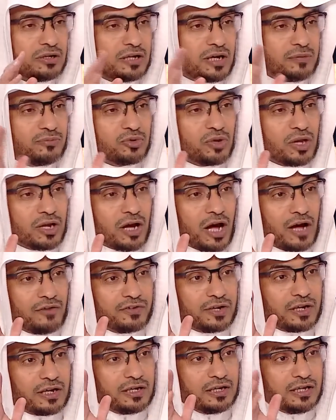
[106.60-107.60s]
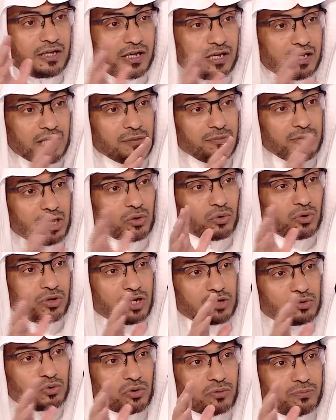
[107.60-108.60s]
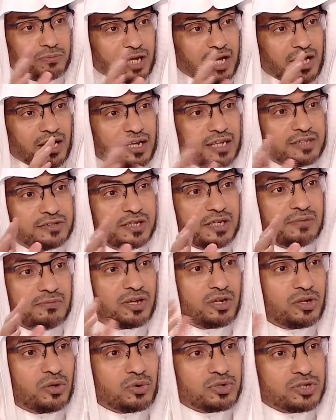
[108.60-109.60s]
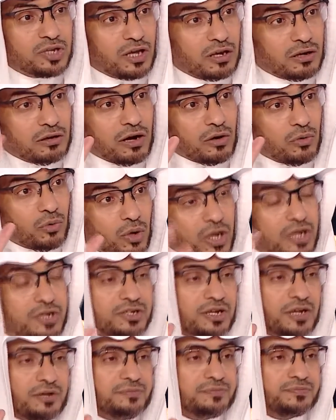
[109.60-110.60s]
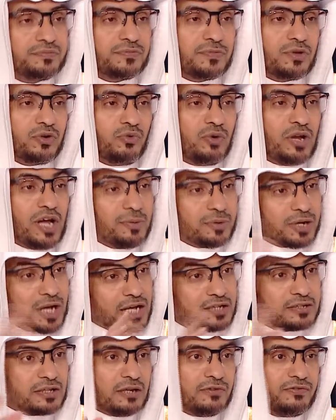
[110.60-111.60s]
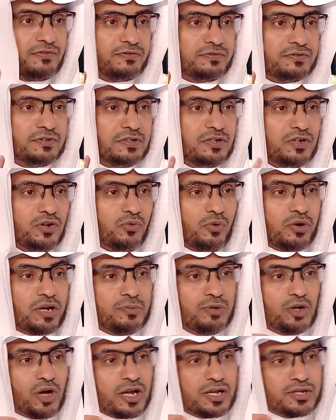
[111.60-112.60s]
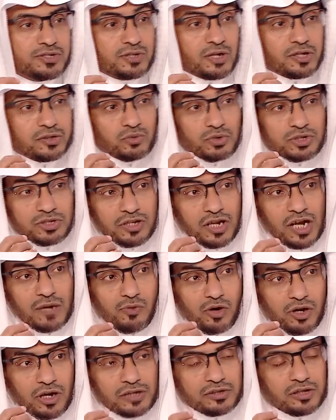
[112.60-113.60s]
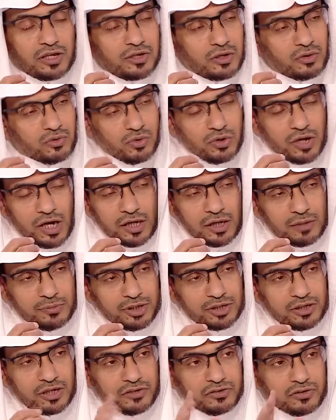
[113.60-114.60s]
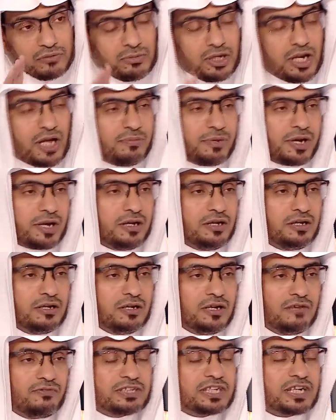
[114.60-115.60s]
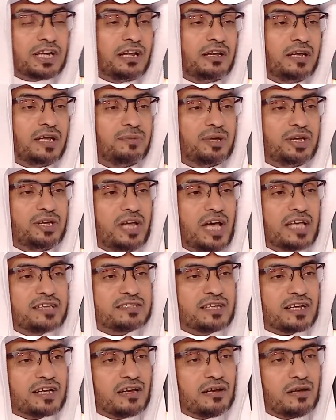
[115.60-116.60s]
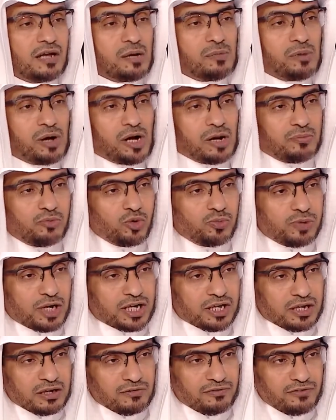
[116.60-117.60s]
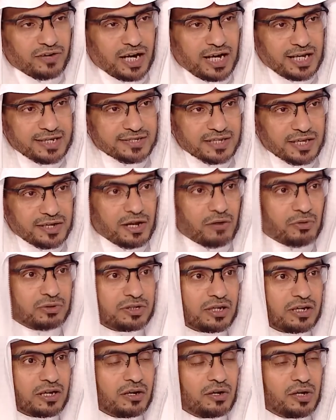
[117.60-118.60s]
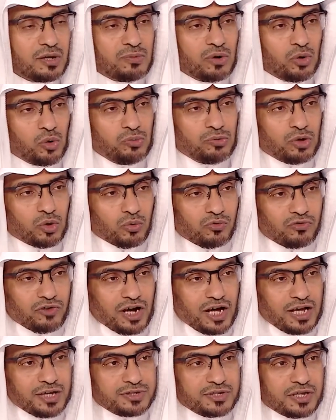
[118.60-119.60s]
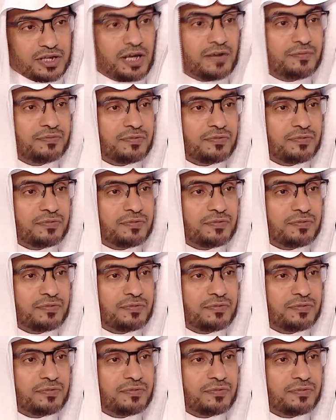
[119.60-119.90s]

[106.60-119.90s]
يحمون القافلة لم يكن يدر بخلدهم أنه سيلقى قريشا والأمر يختلف والنبي عليه الصلاة والسلام أراد أن يكون على بينة من أمره فتكلم الناس تكلم أبو بكر فأحسن وتكلم عمر فأحسن